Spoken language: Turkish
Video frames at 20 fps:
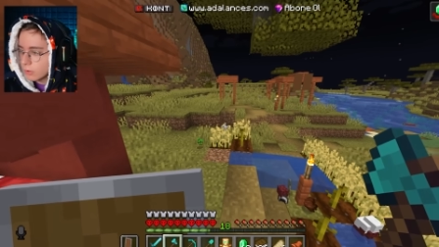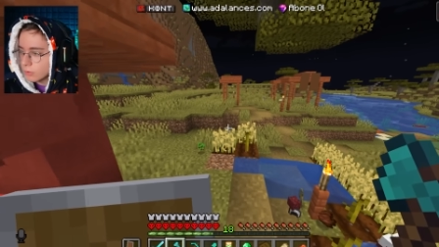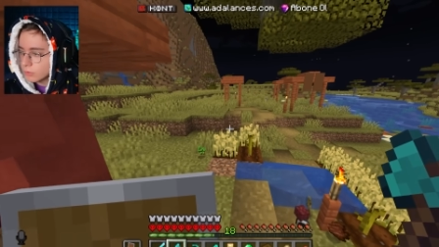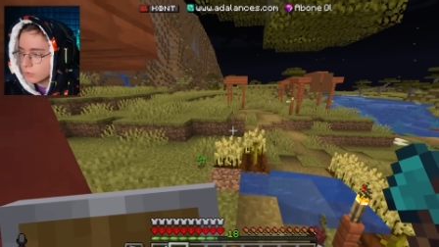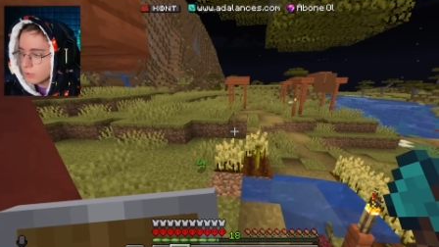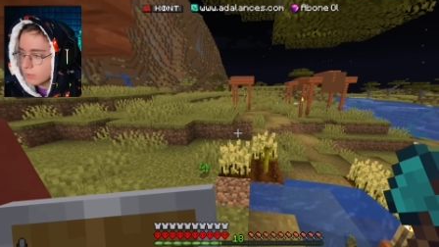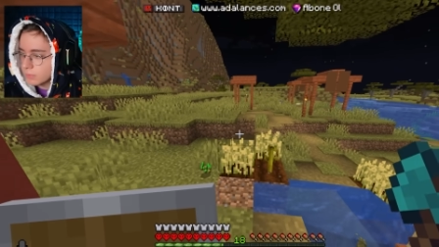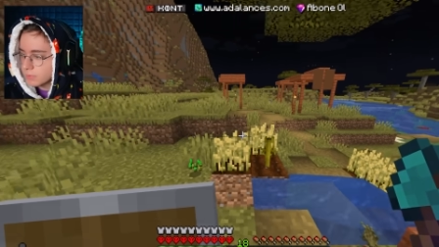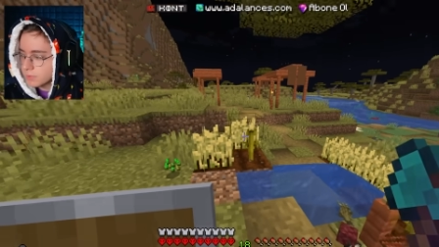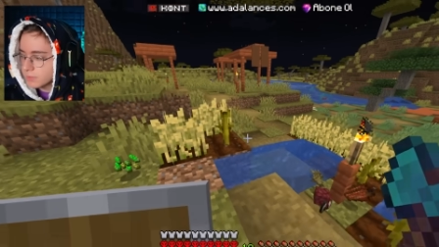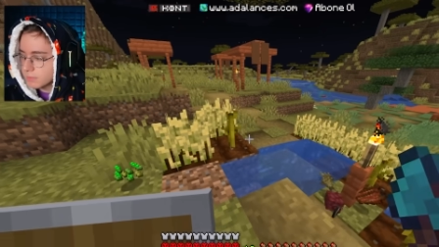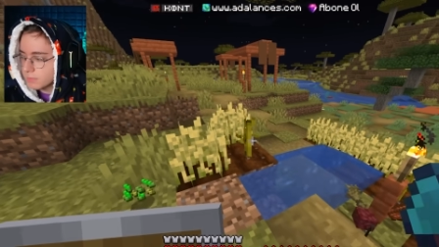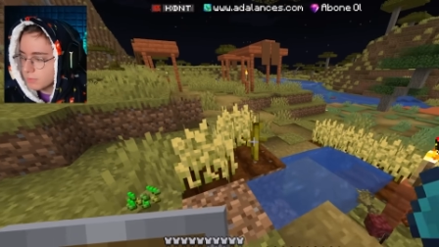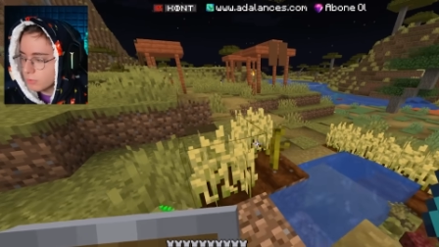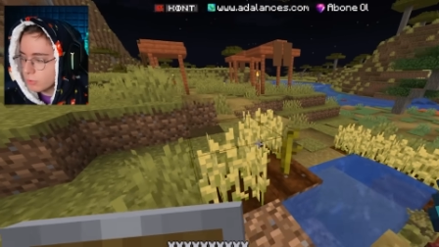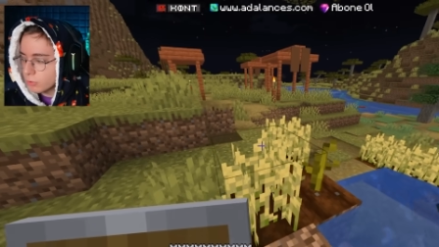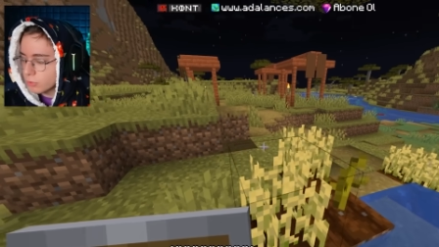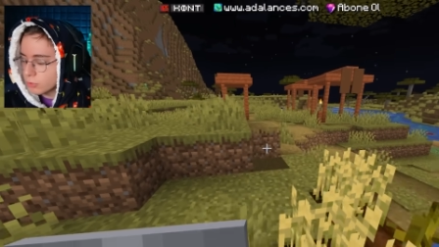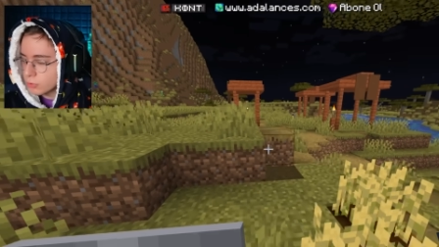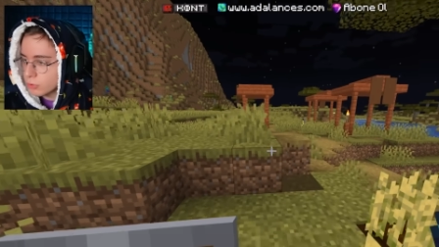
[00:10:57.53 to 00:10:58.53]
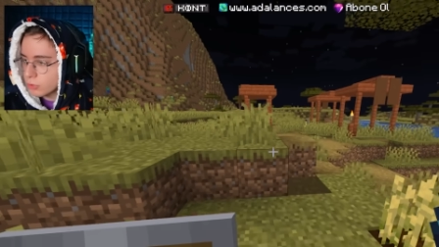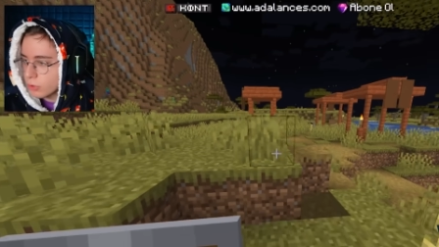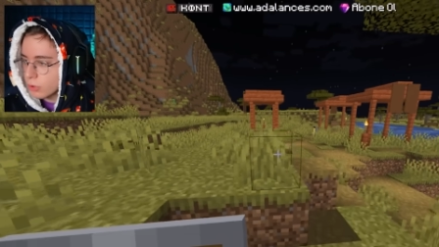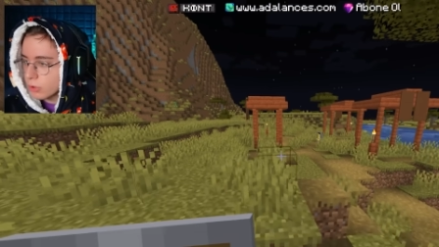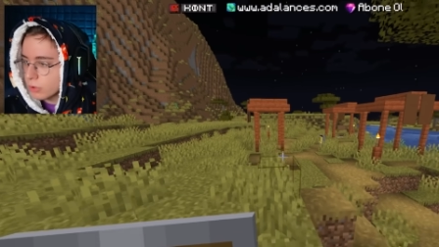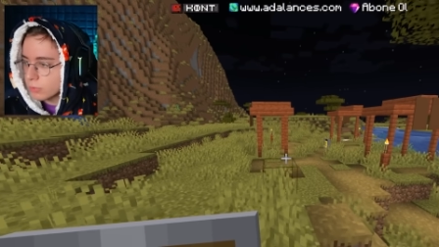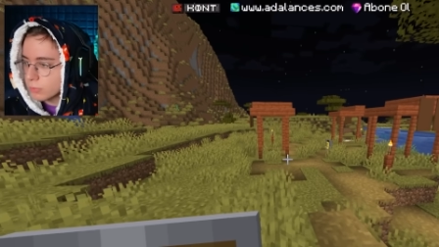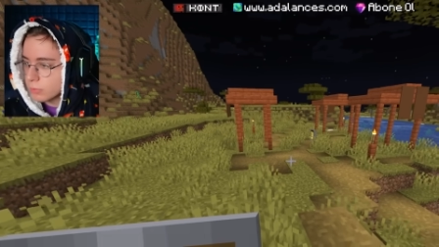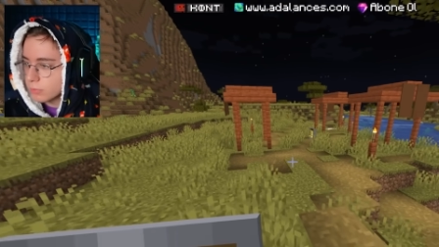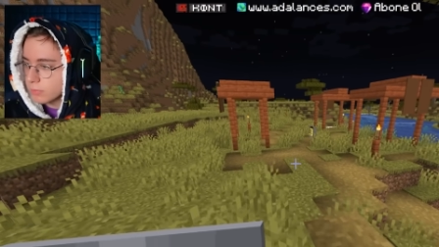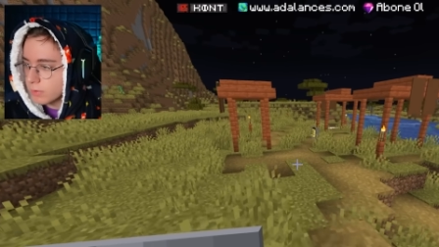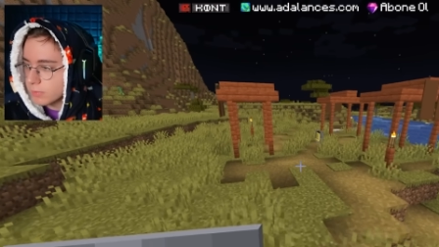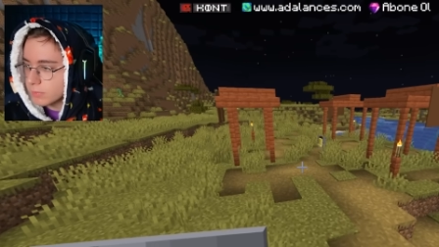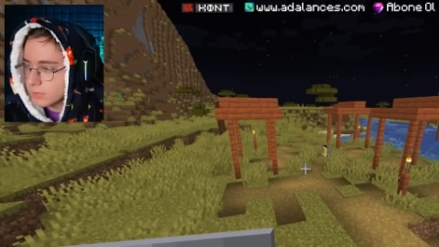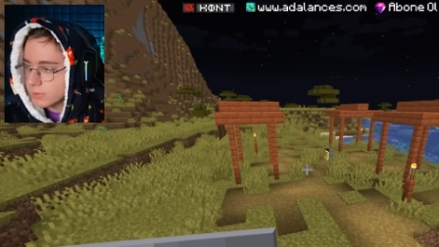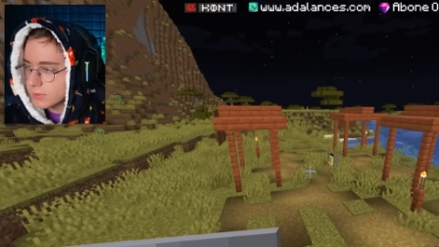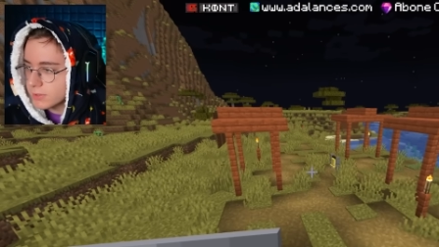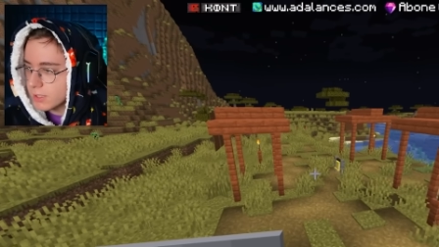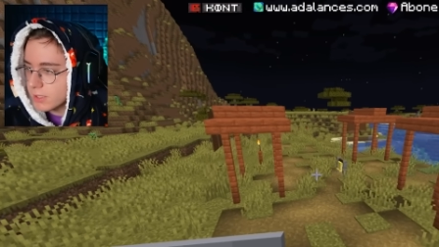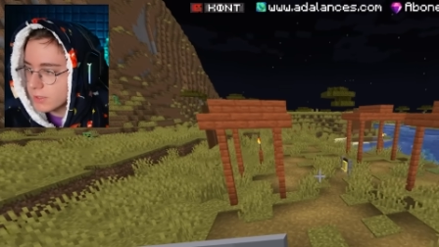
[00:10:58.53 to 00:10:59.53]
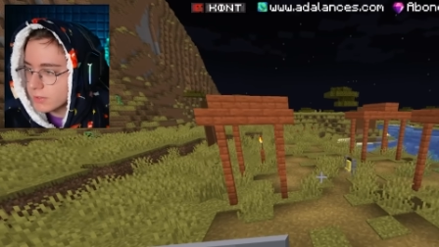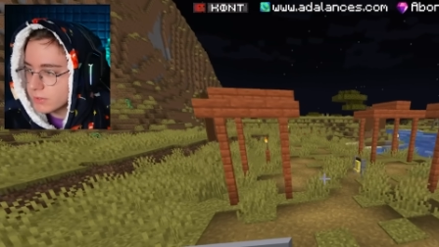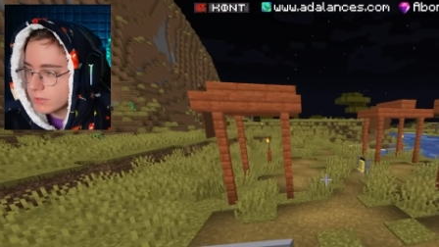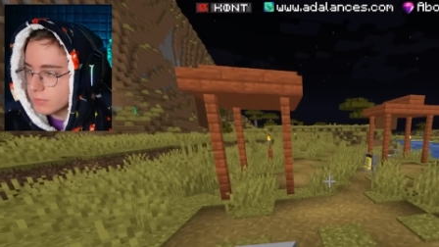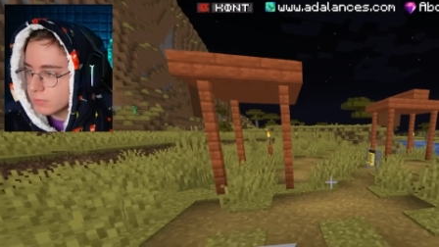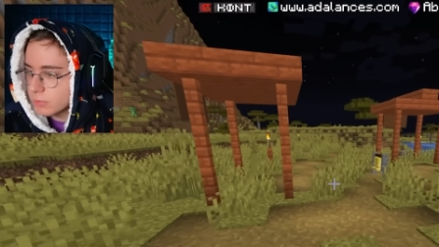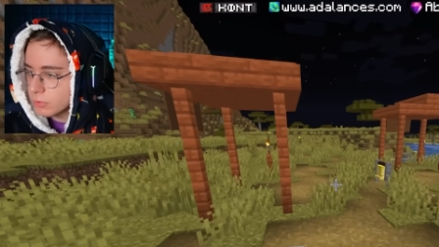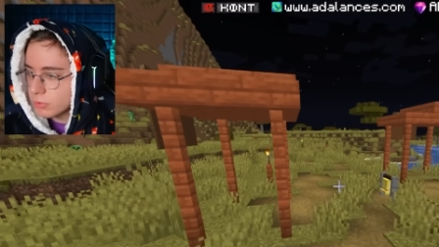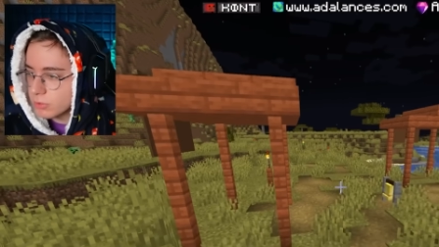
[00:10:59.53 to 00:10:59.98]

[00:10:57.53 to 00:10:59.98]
O zaman bizim bir okçu köylü bulmamız lazım.